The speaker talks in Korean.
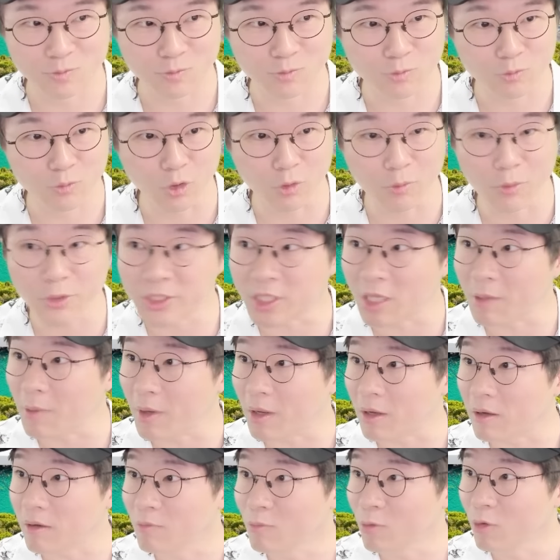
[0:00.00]

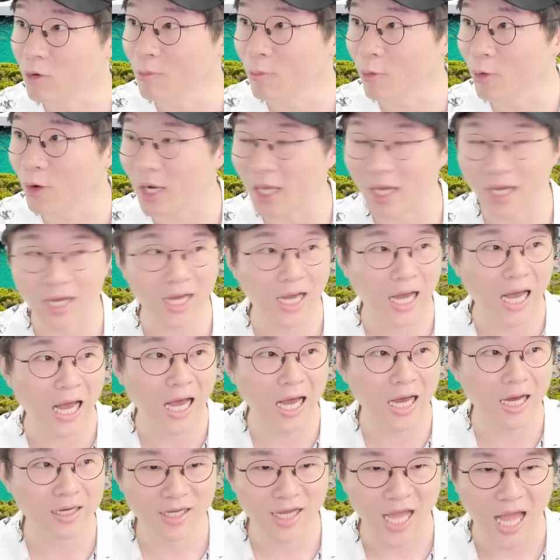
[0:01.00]
너때문에뭘 몰라
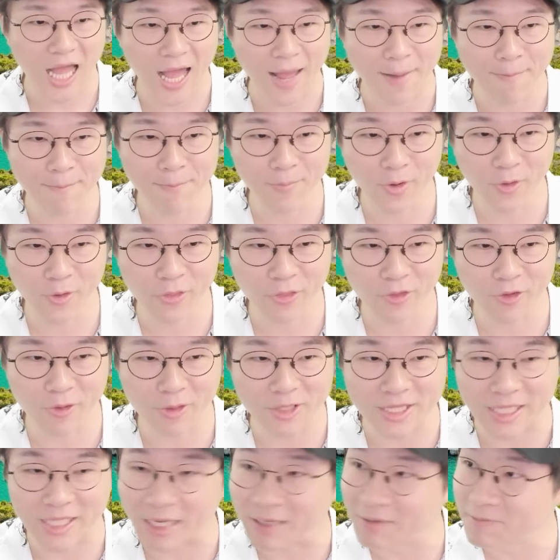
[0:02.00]
아한 번
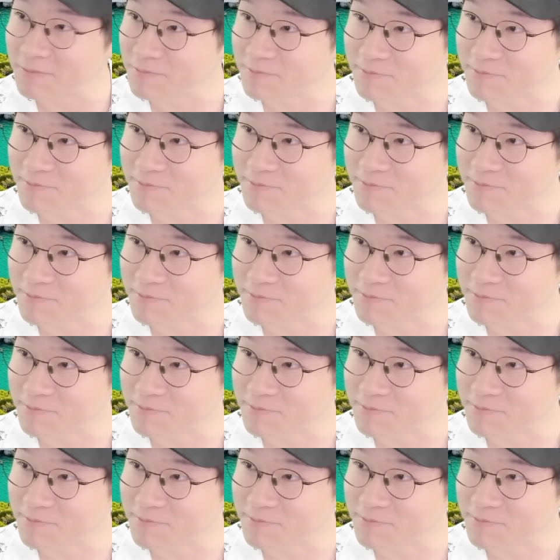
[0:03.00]
넣었다